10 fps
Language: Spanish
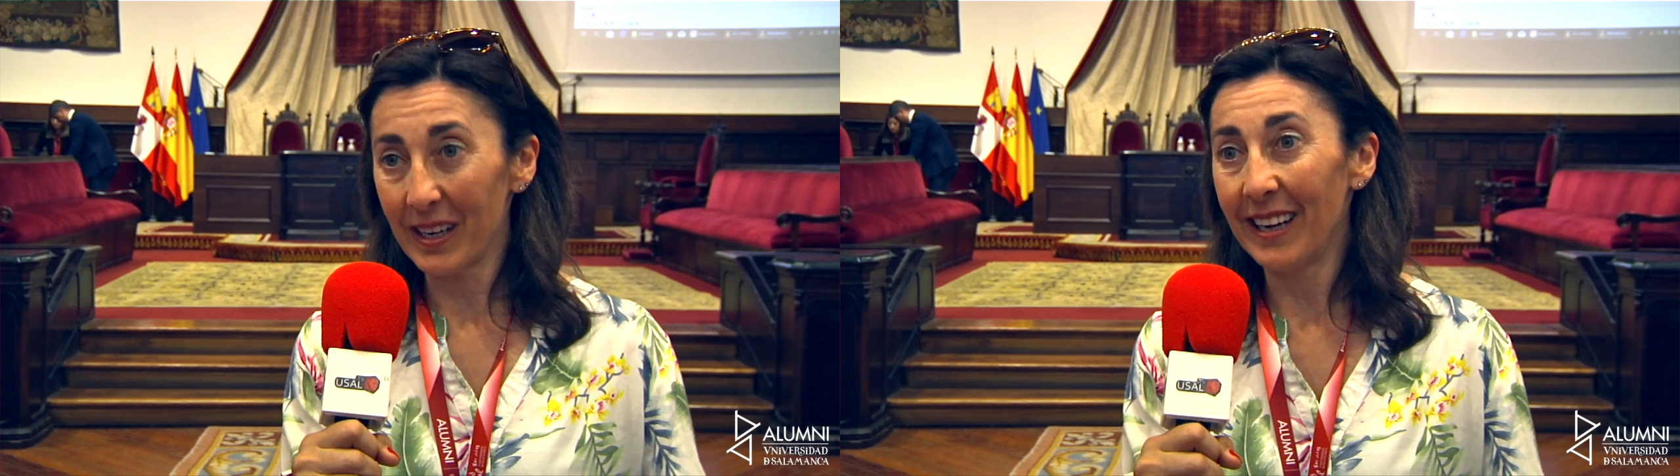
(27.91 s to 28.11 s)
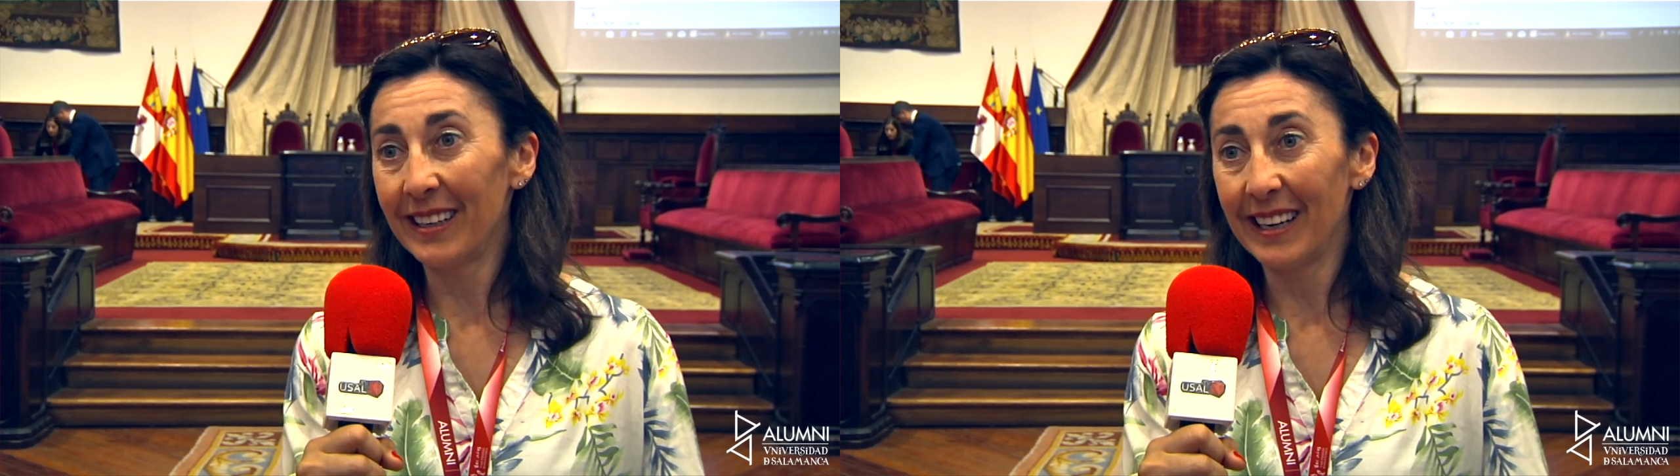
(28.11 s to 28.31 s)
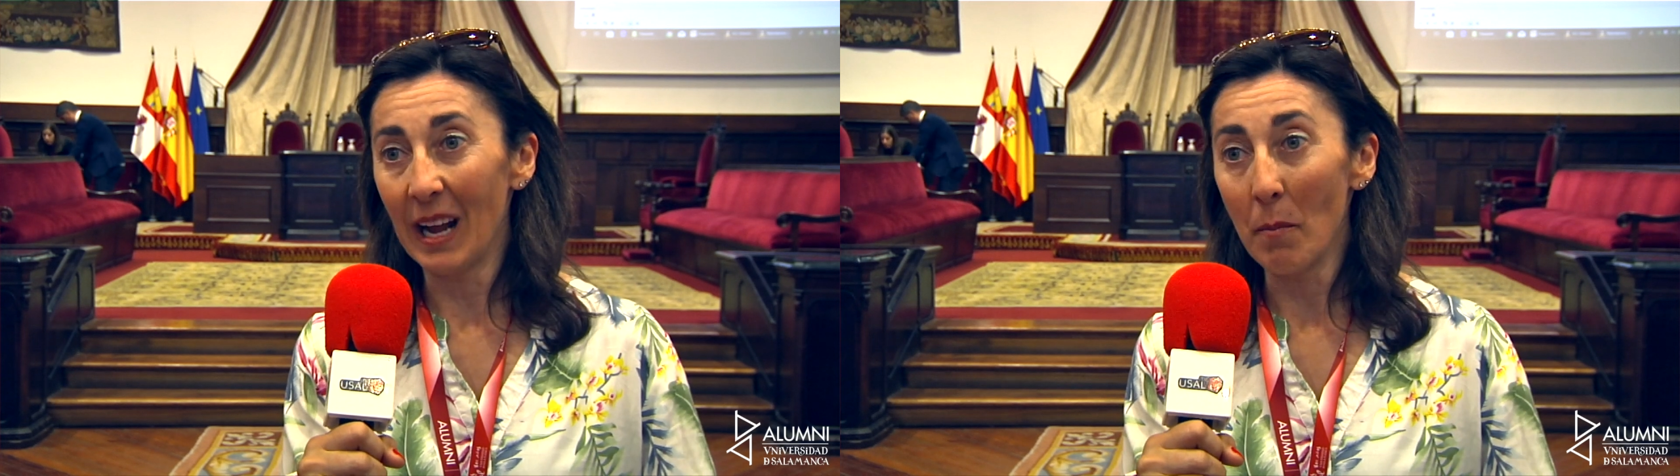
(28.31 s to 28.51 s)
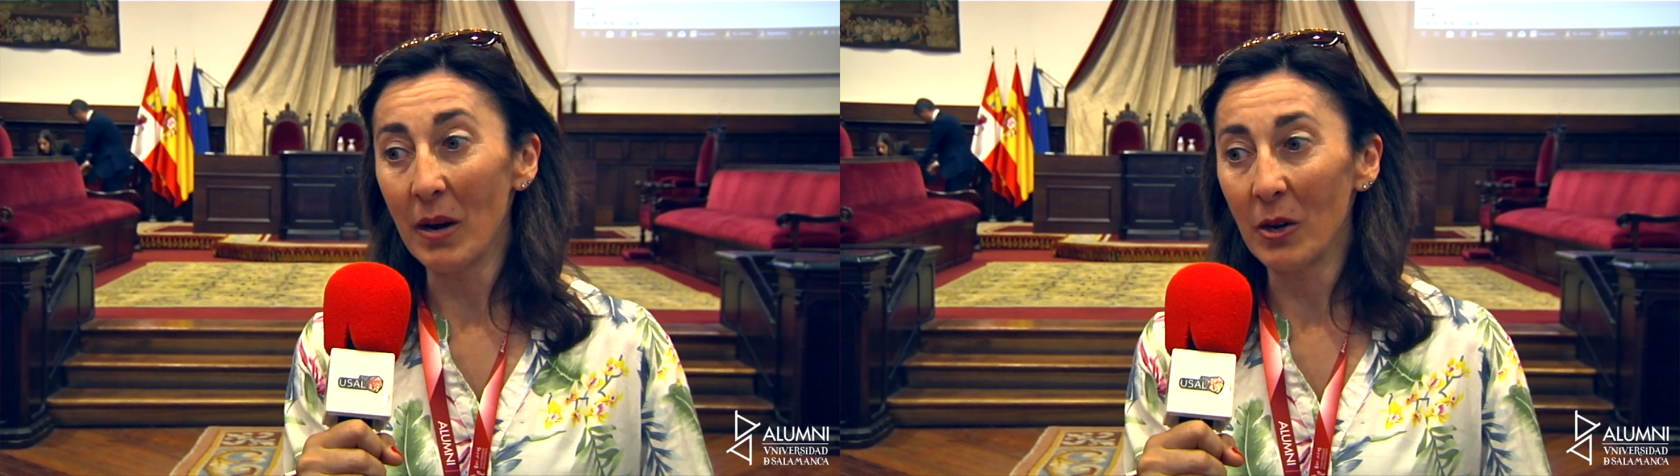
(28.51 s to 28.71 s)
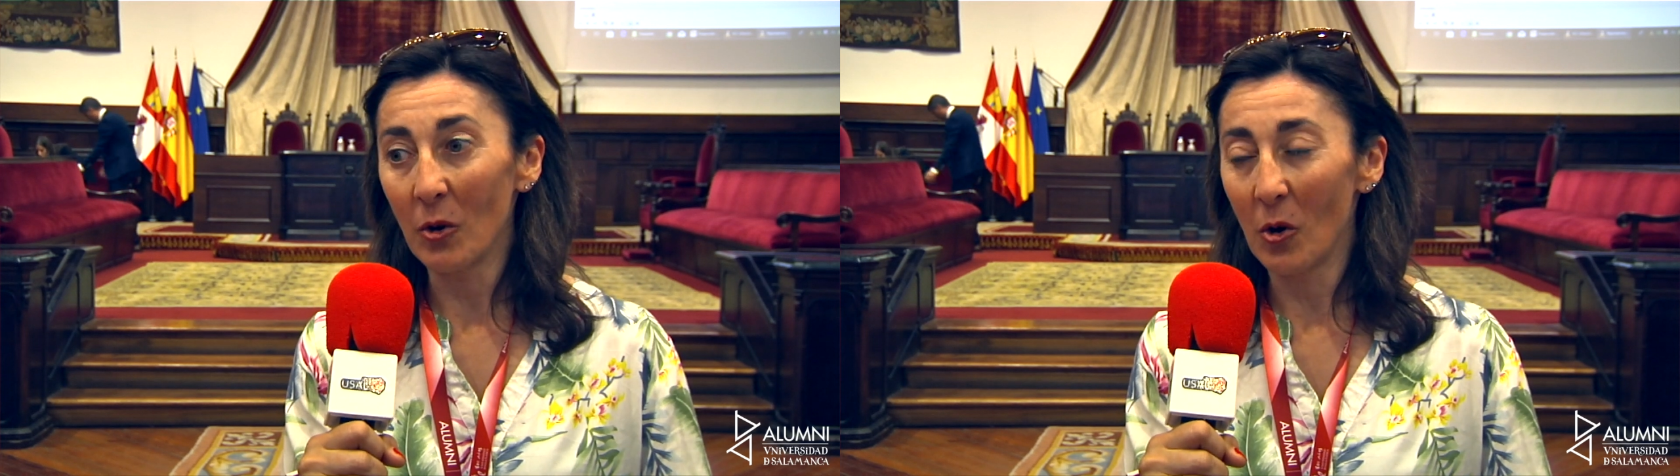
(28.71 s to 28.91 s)
que es el
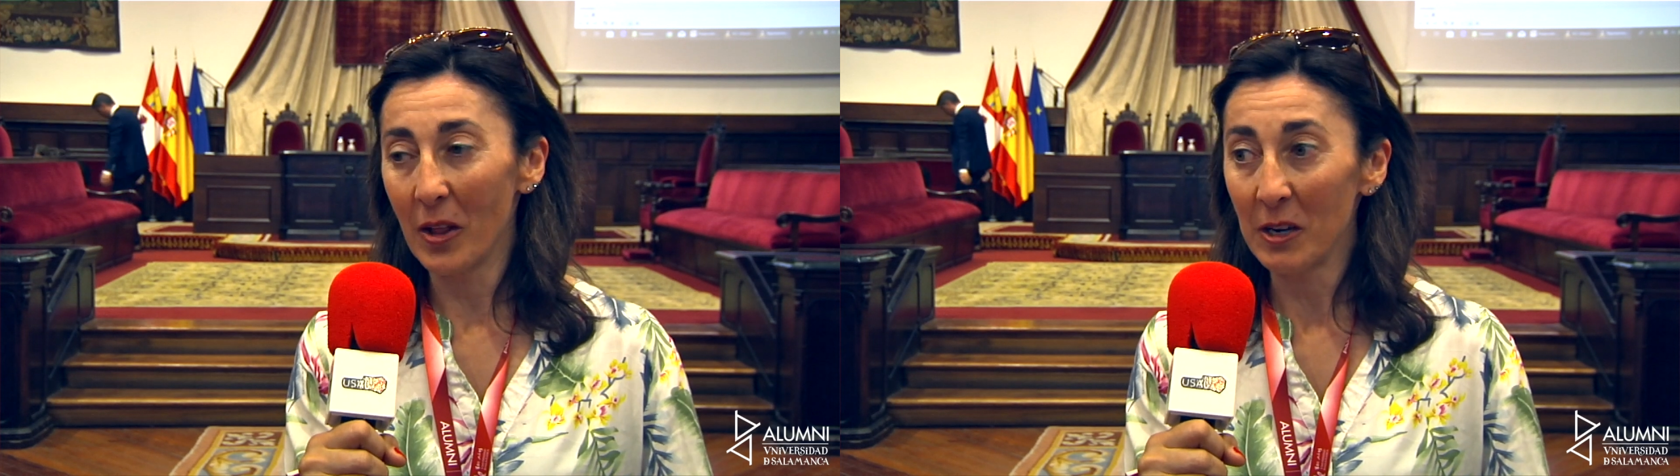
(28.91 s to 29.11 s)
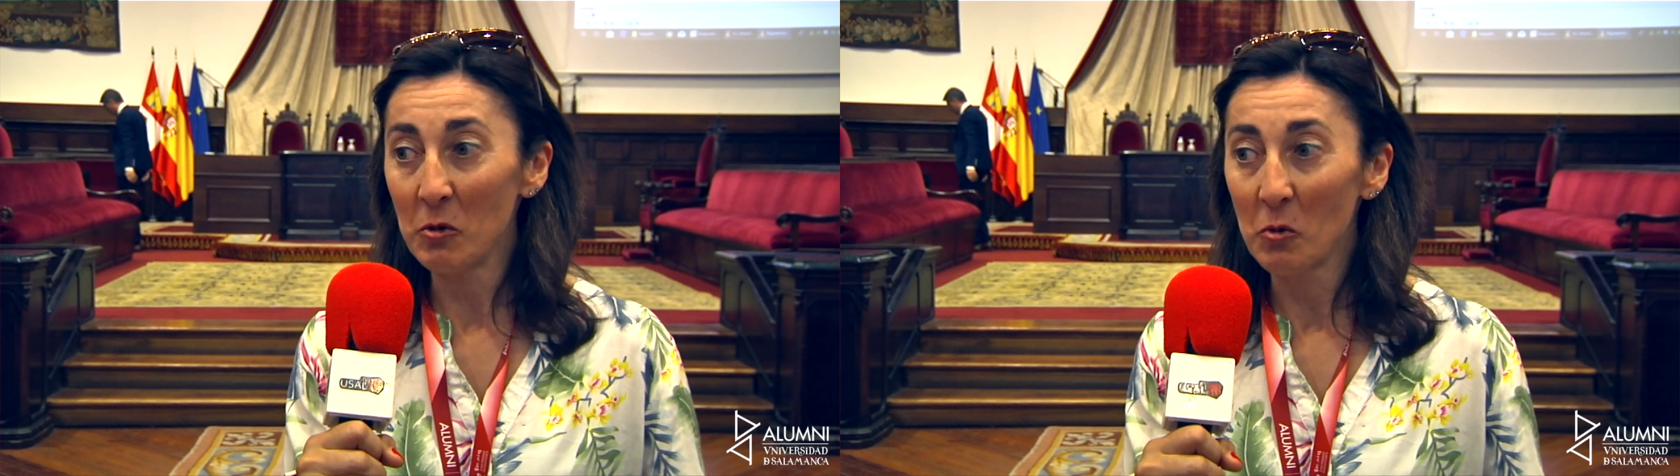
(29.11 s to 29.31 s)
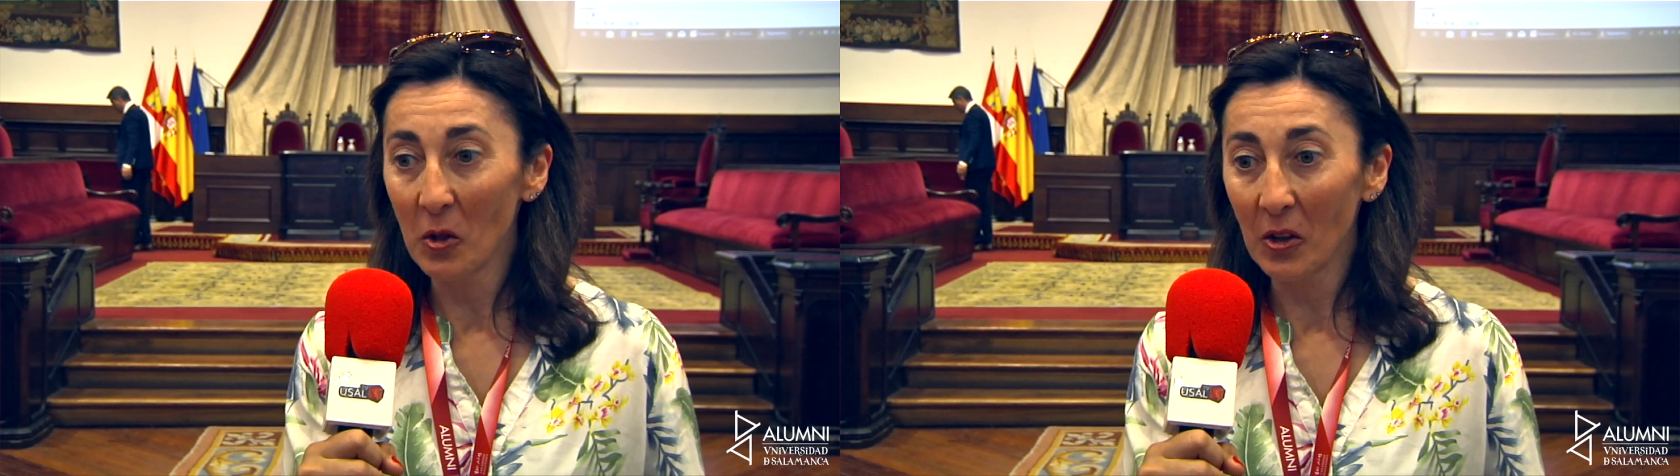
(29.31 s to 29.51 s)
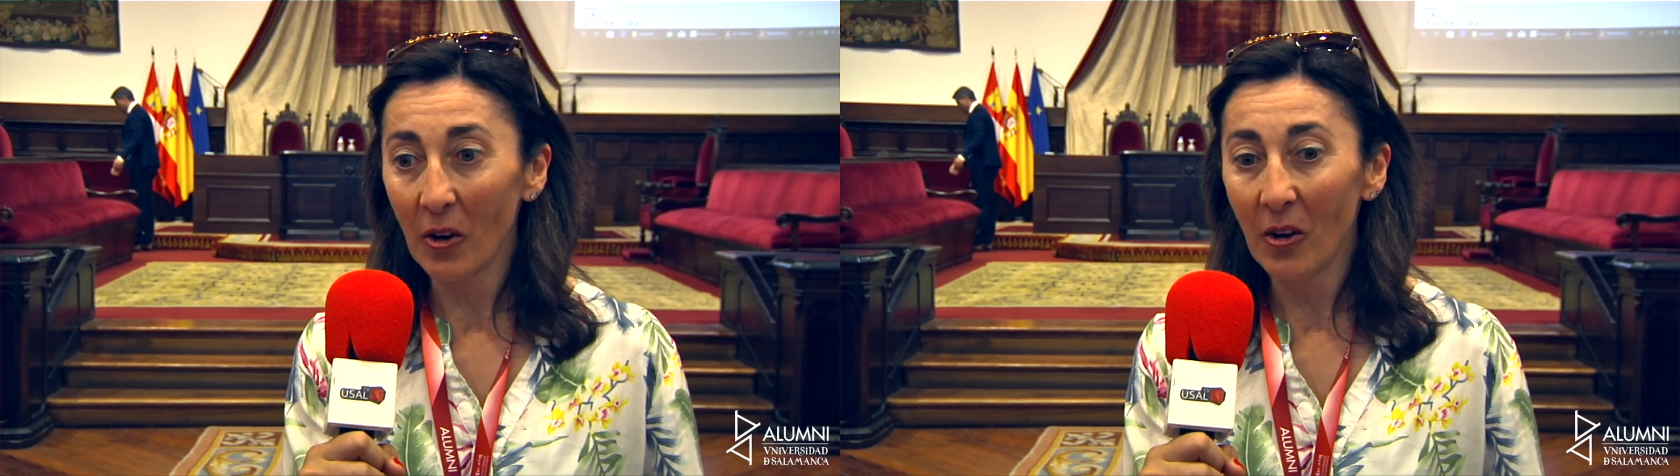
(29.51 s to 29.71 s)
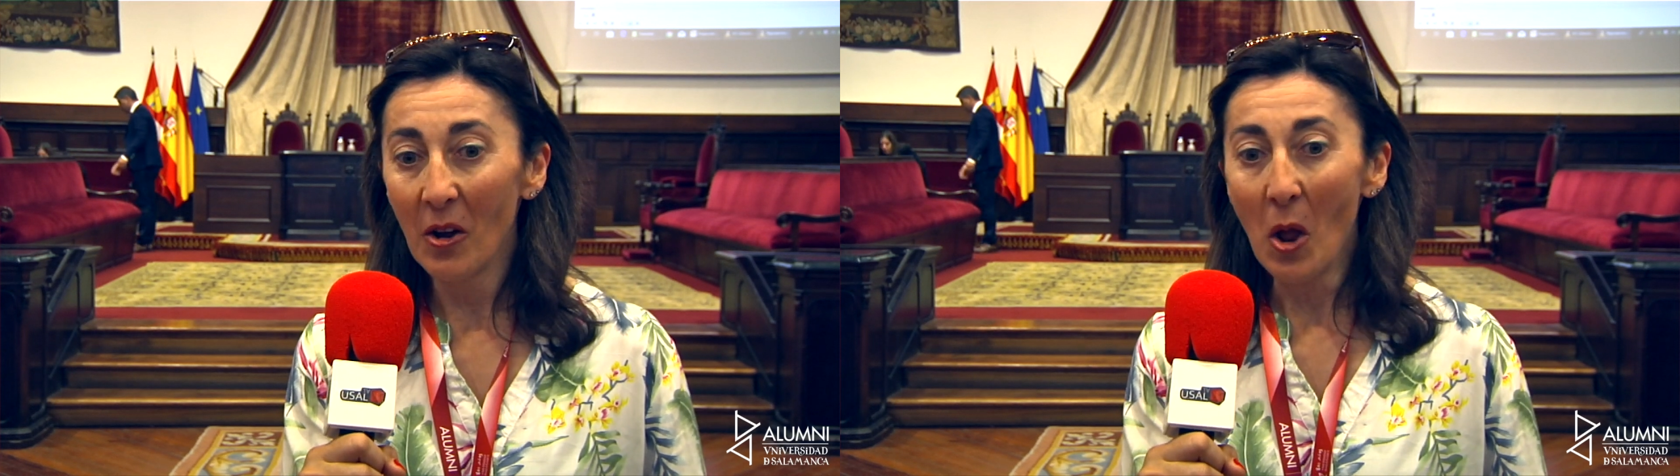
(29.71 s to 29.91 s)
ámbito de estudio,